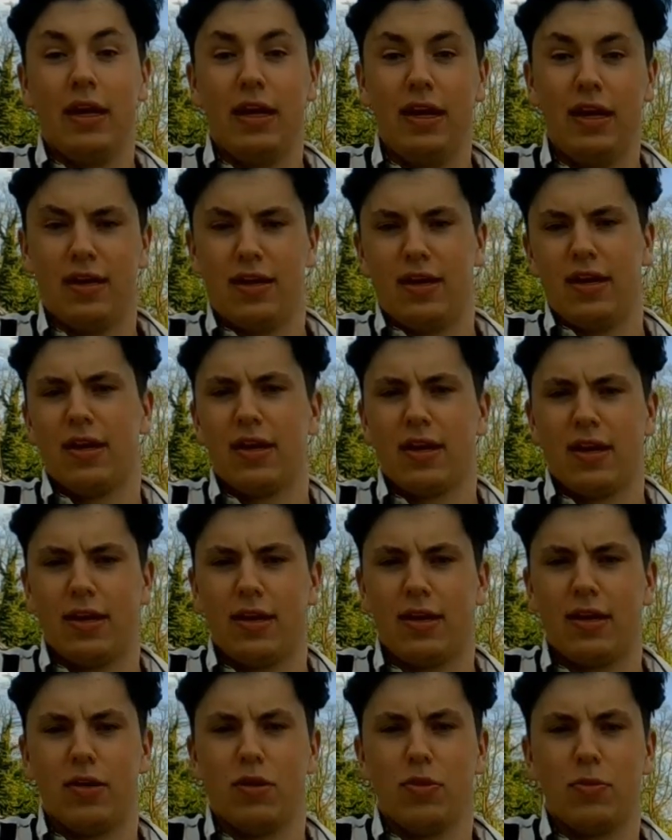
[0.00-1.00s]
Ich danke
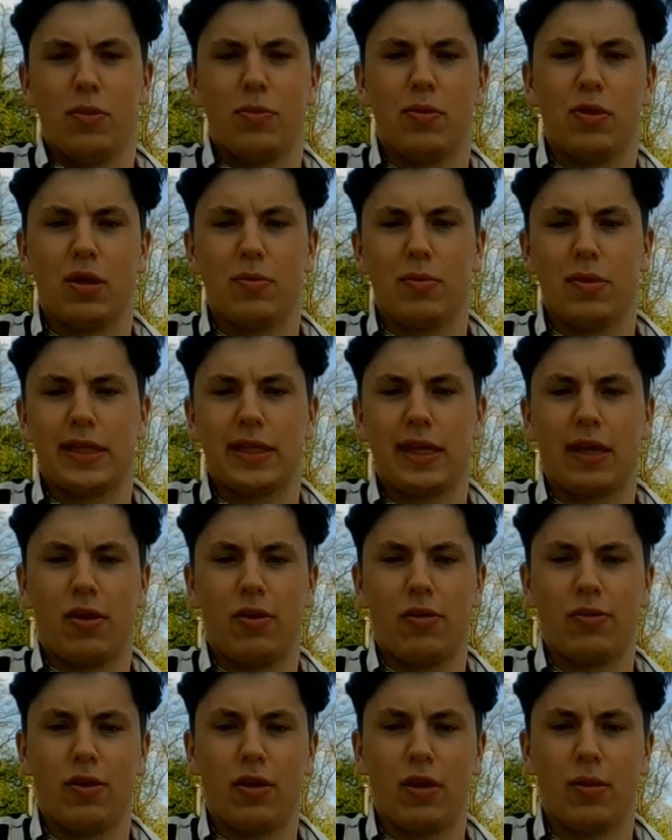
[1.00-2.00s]
Ihnen, Herr Oberbürgermeister
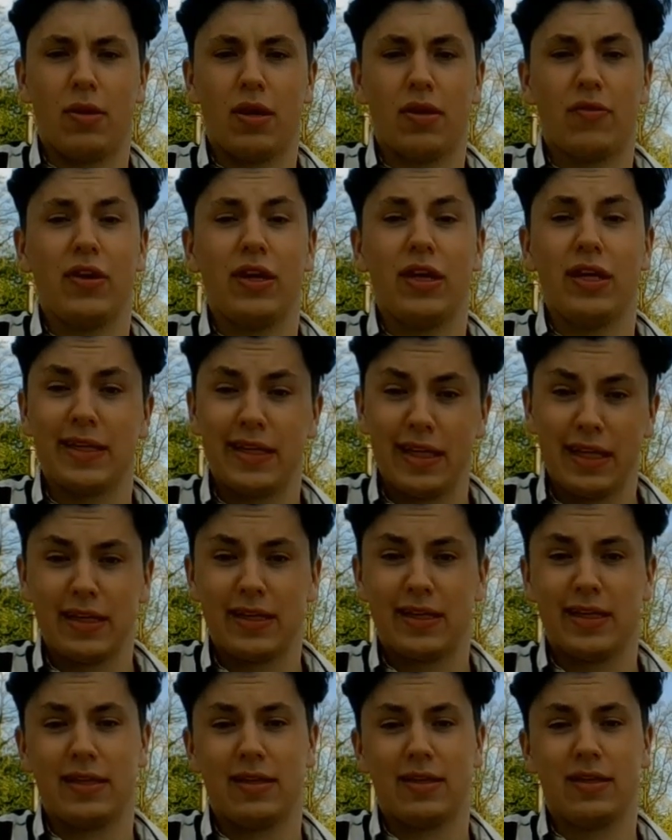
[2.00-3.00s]
Gerold Nürrenberg, für die
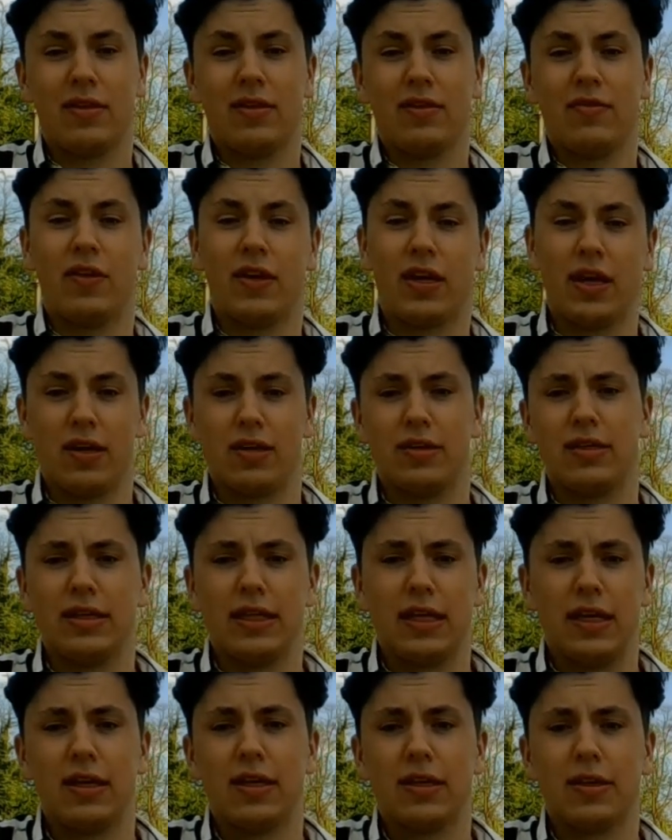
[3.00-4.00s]
16 vergangenen
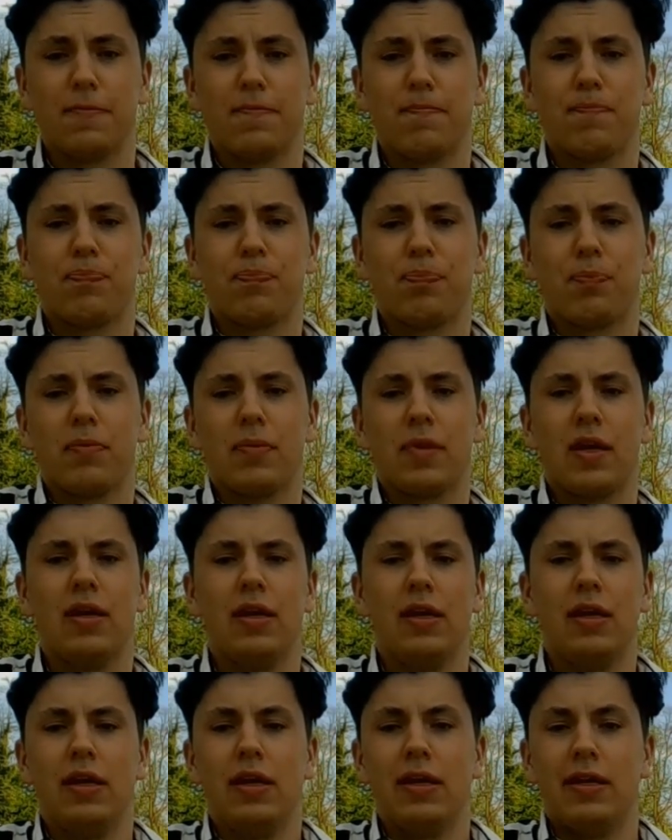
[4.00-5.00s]
Jahre,
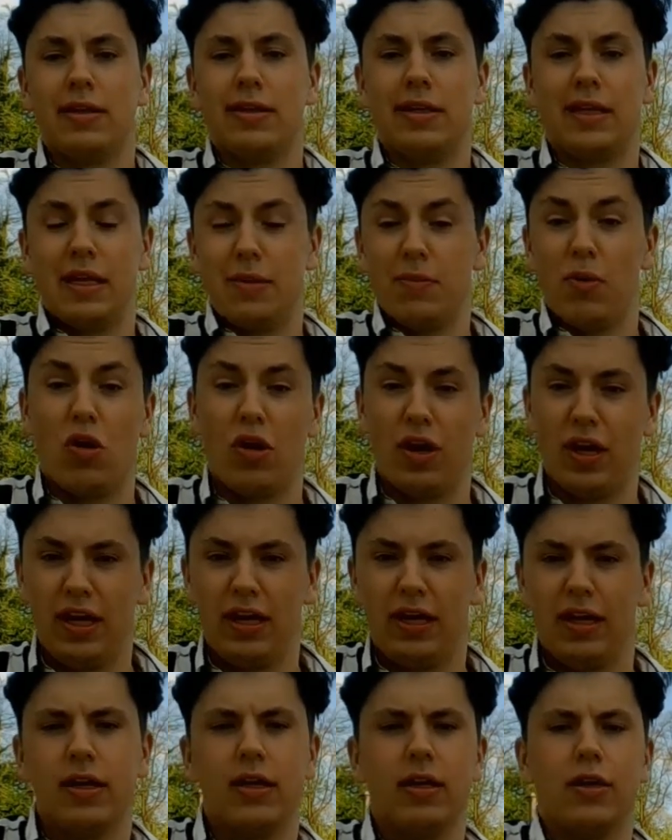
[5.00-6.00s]
seitdem auch
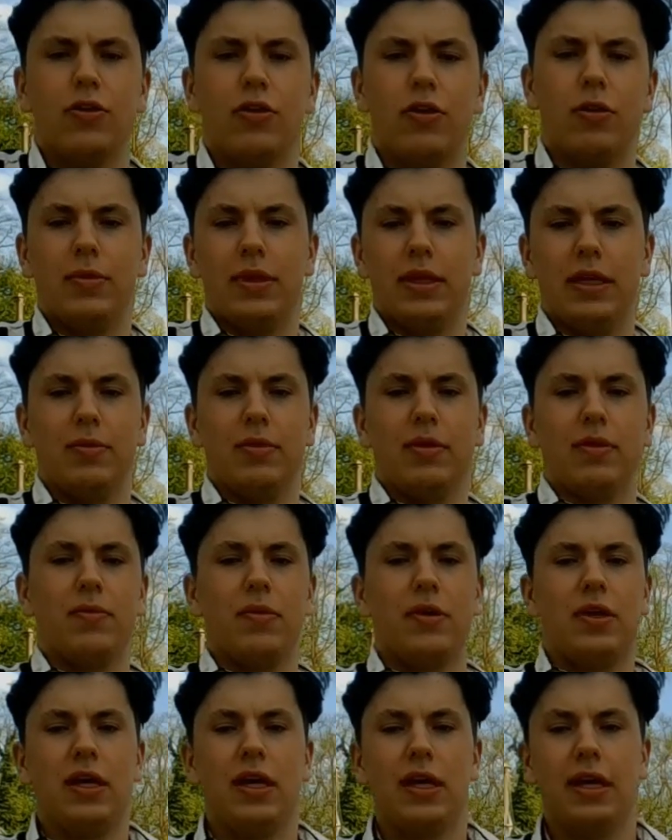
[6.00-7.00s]
ich hier in Neuem lebe
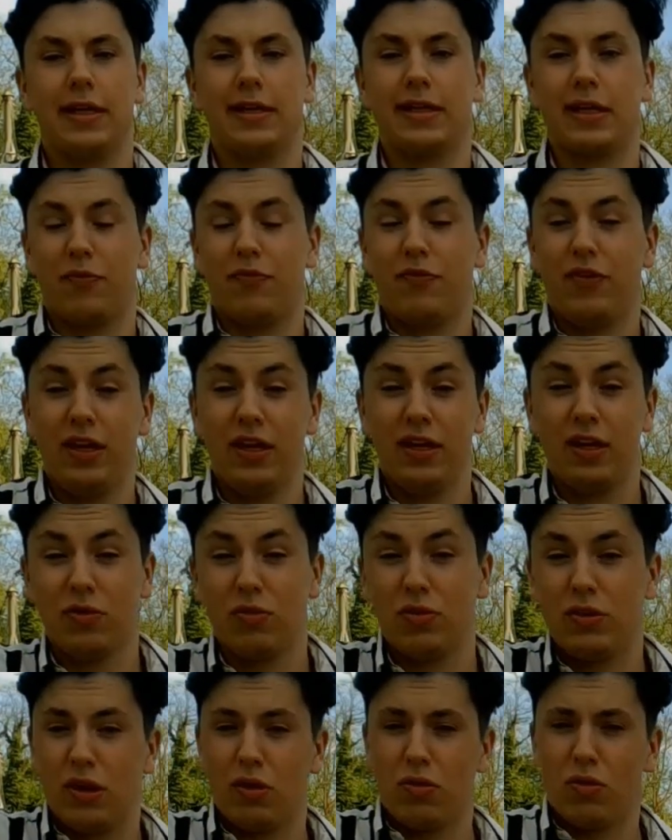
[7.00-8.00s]
es gab viele
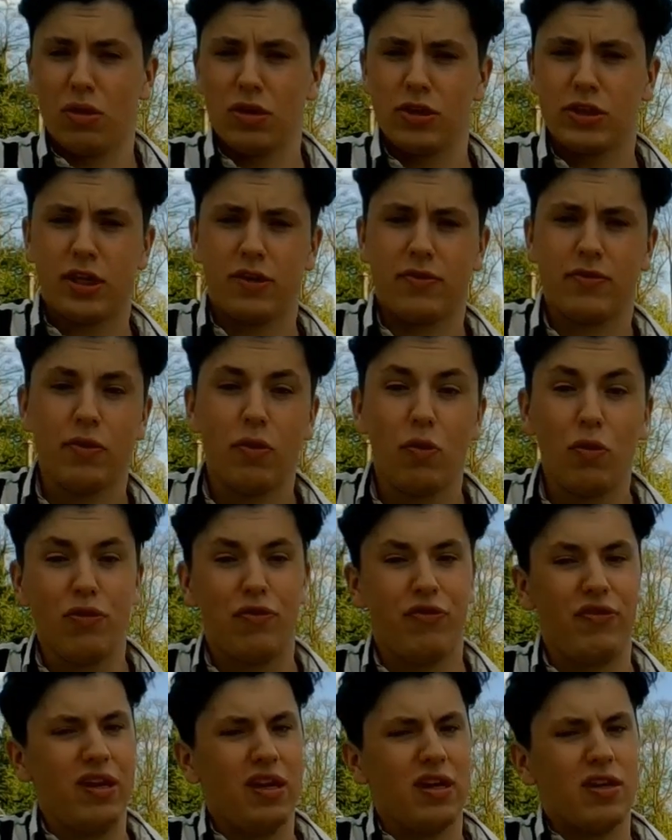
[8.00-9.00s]
gute Errungenschaften
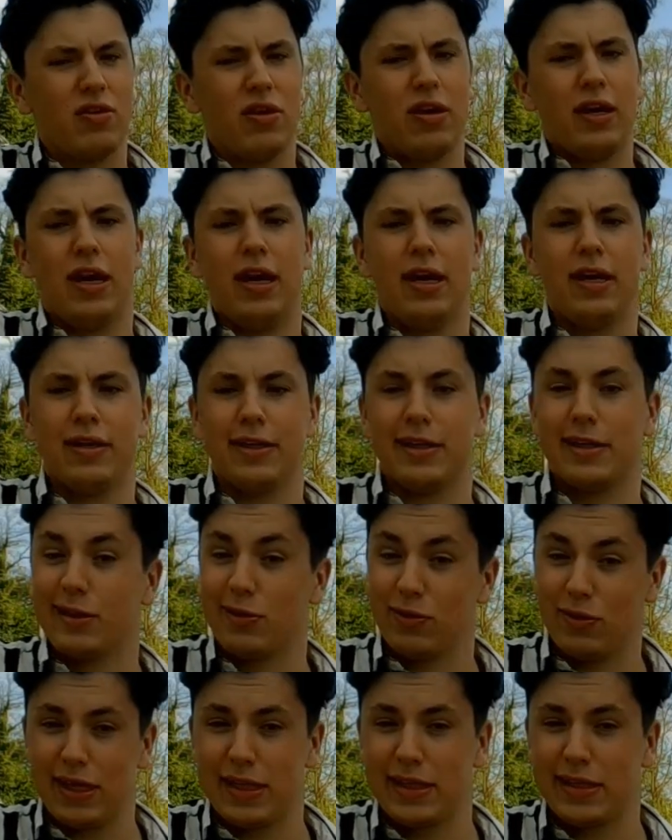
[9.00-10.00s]
und viele tolle Ereignisse.
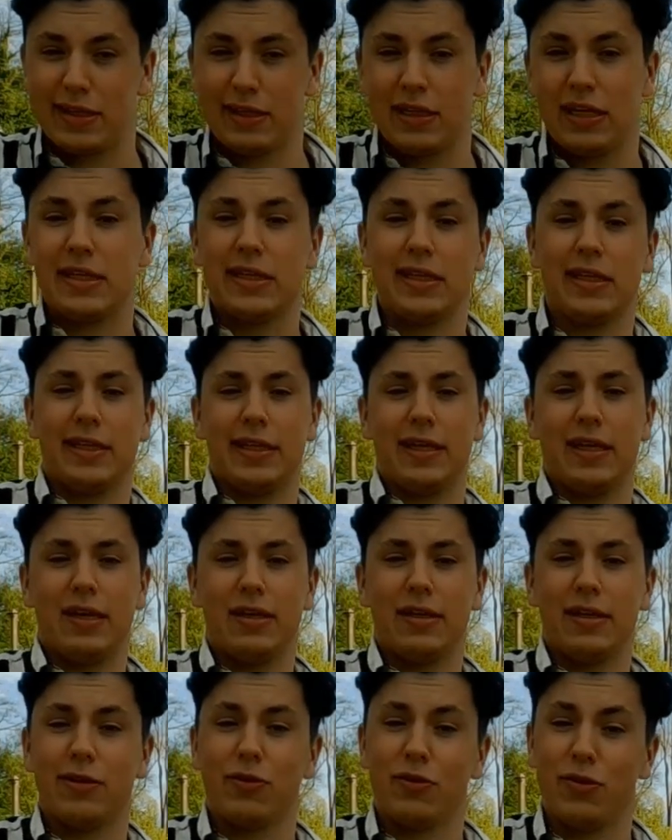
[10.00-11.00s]
Zuletzt letztes
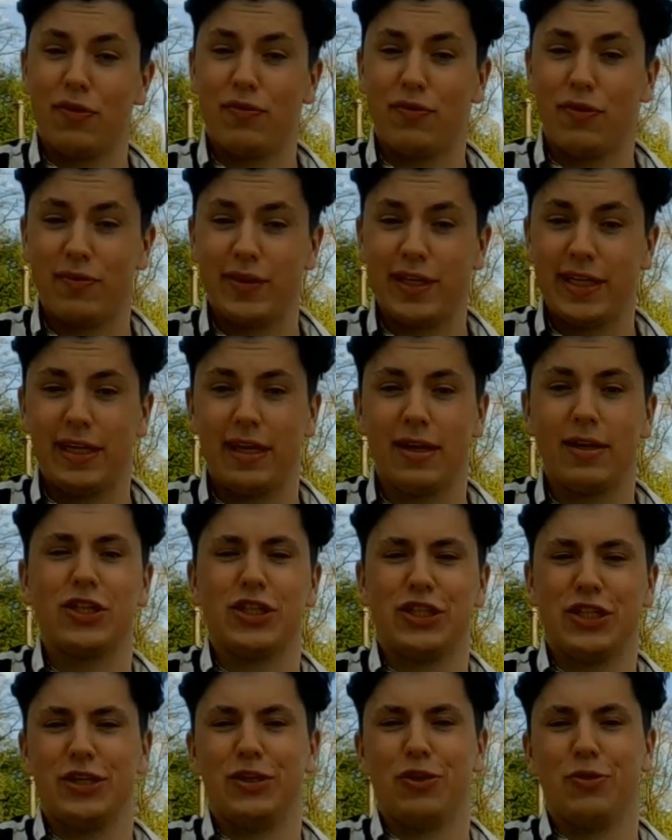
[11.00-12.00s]
Jahr das 150 Jahre
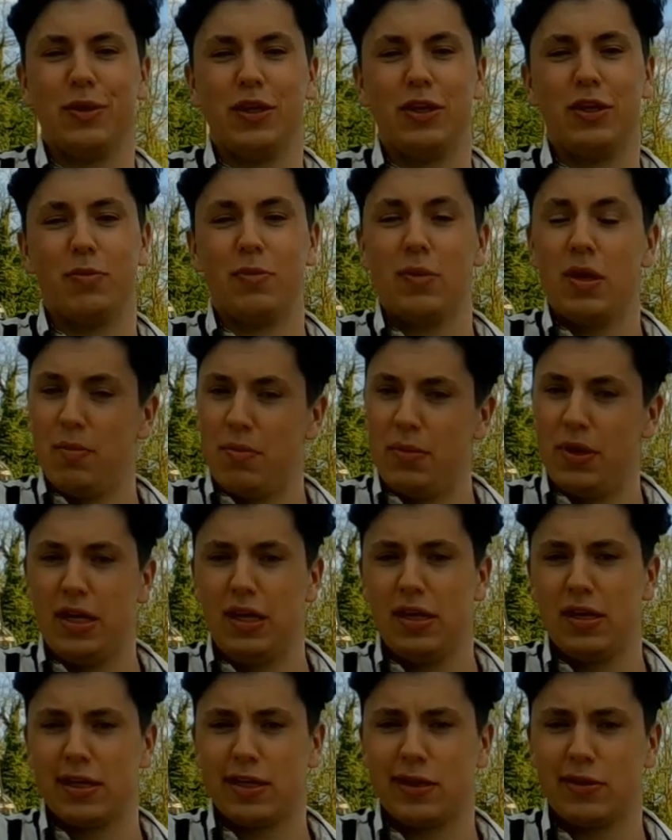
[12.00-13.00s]
Stadtjubiläum. Mit
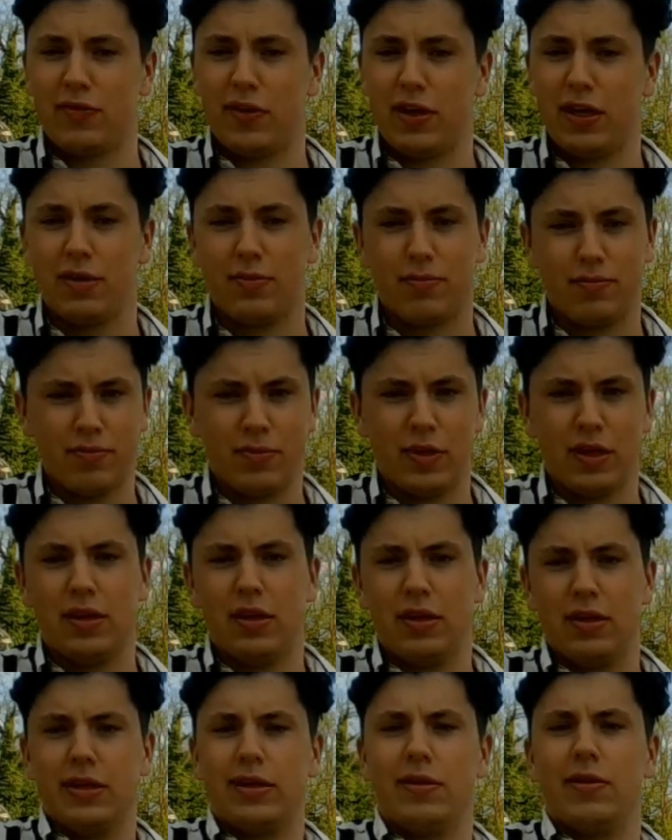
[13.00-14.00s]
Ihnen das zu feiern,
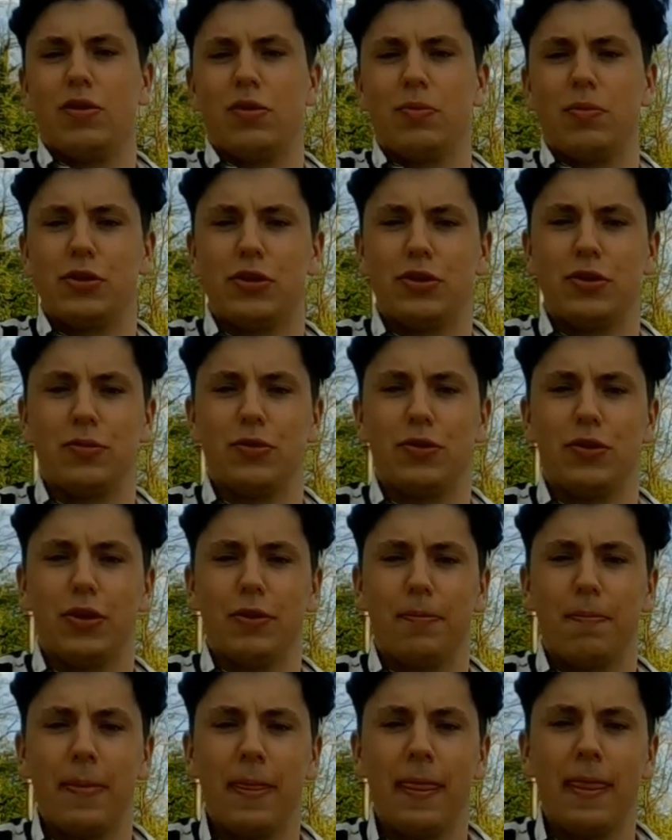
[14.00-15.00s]
das war doch bestimmt toll.